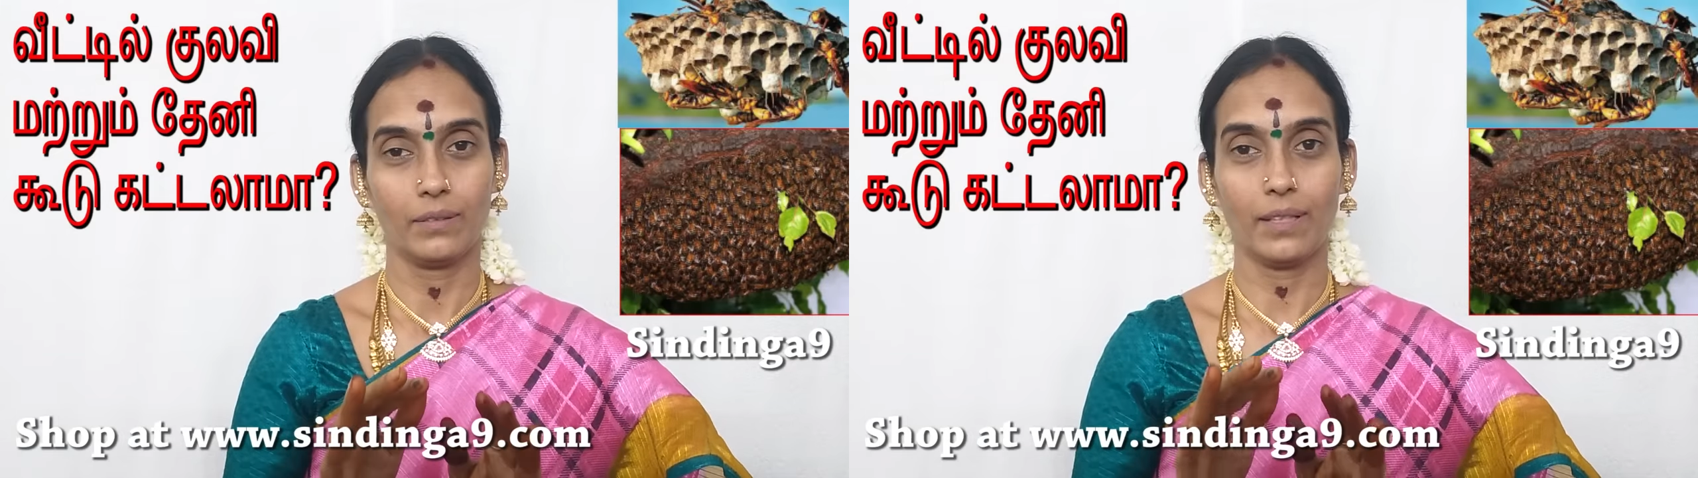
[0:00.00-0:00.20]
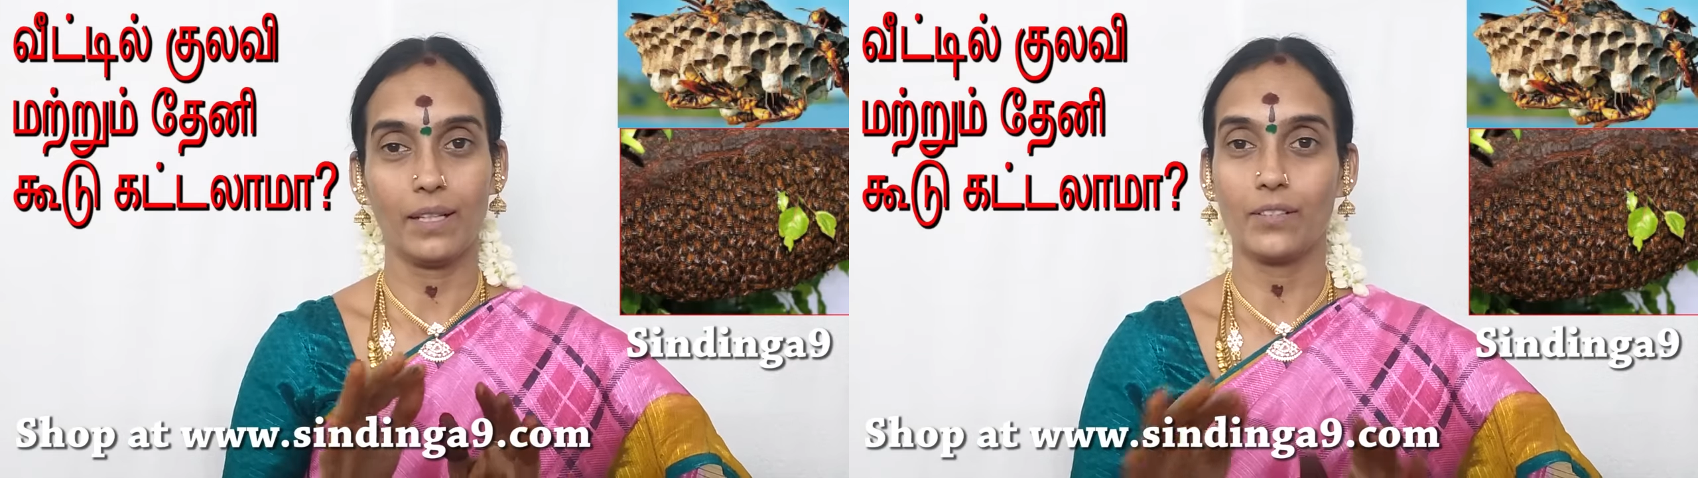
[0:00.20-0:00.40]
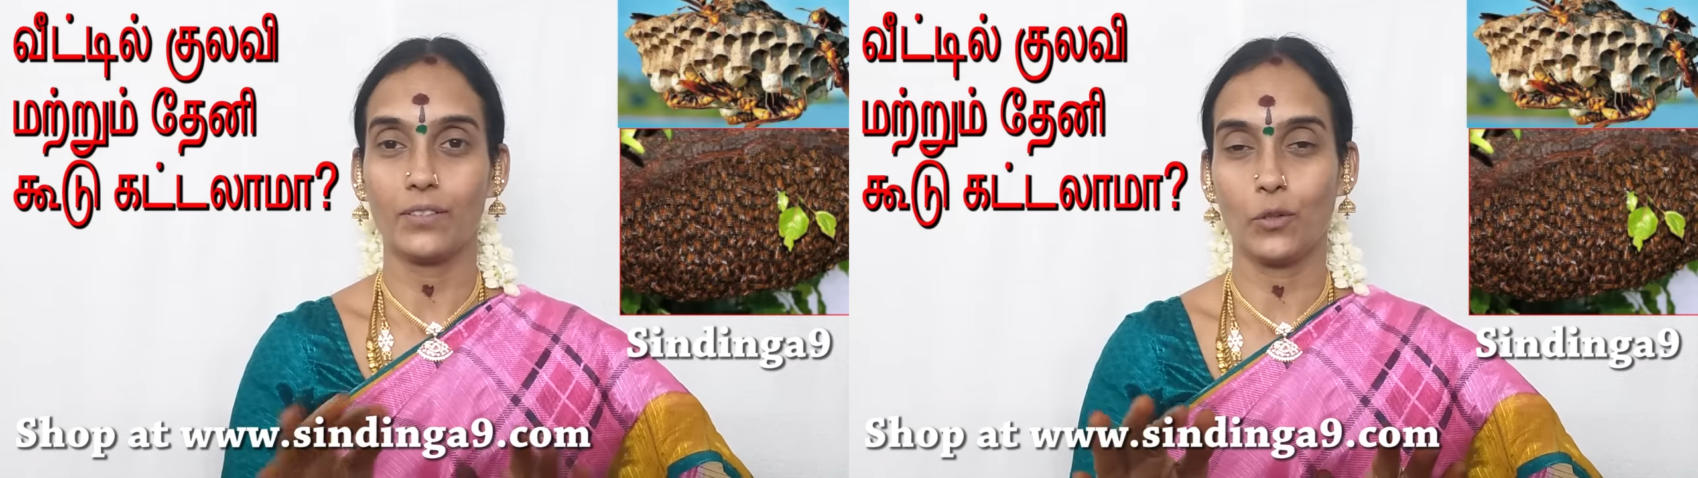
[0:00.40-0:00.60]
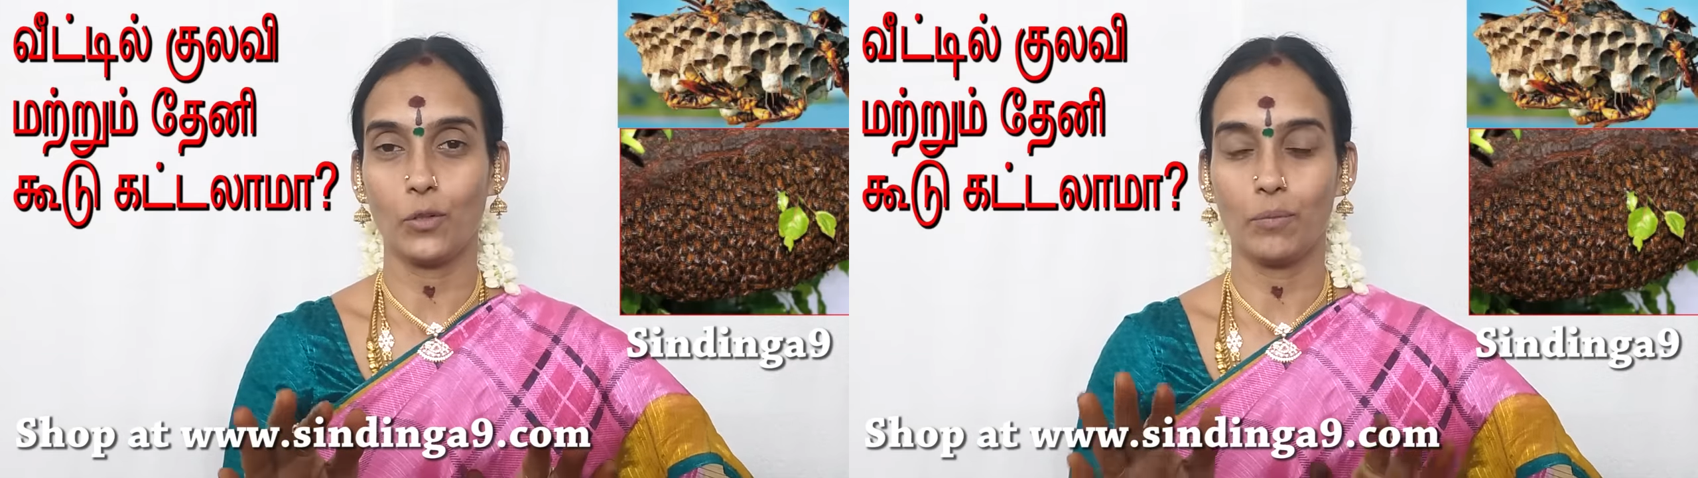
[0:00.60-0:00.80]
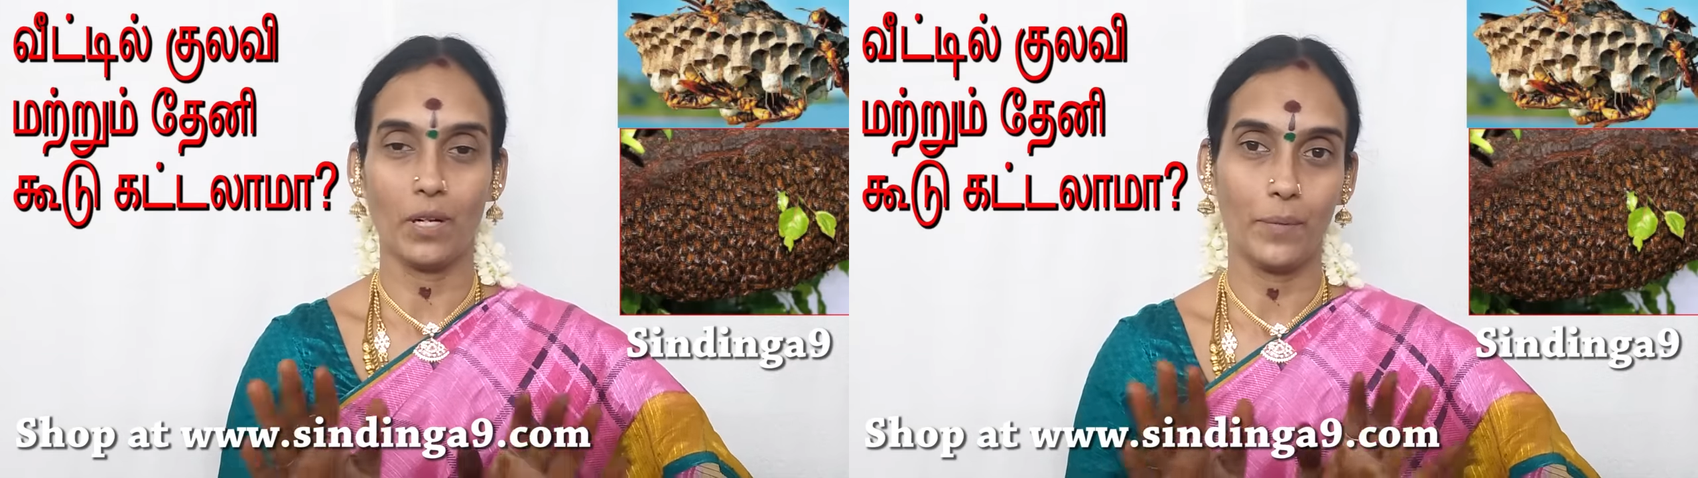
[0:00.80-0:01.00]
கெட்ட
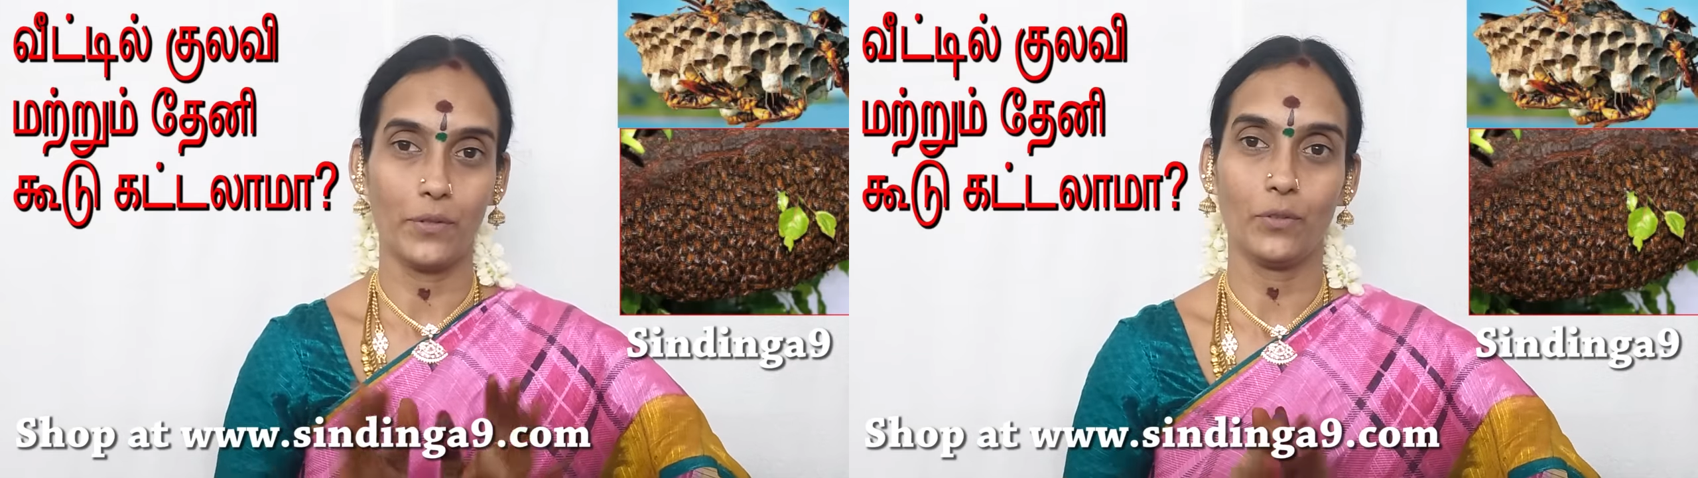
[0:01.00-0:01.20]
சகுனம் அப்படின்னு